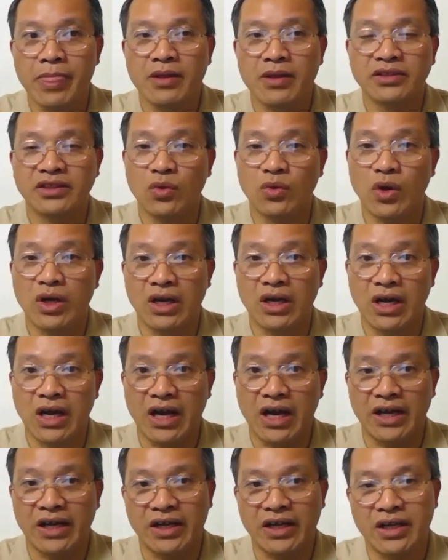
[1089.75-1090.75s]
sinh hoạt hàng
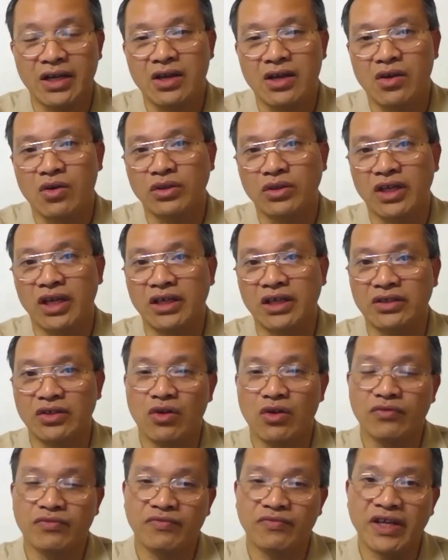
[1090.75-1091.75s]
ngày có thể
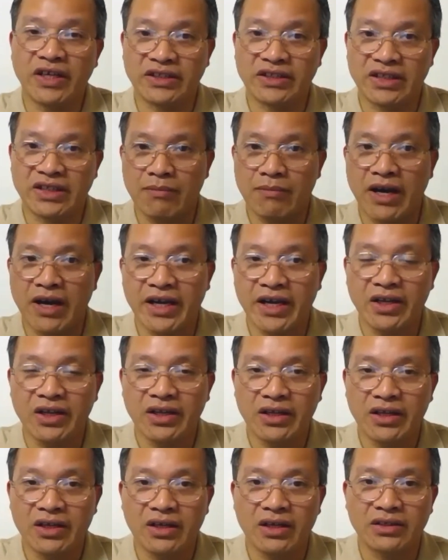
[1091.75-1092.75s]
do vấn đề xe
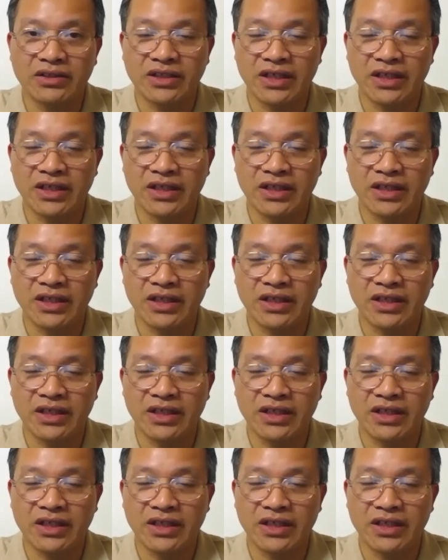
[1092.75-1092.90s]
máy à,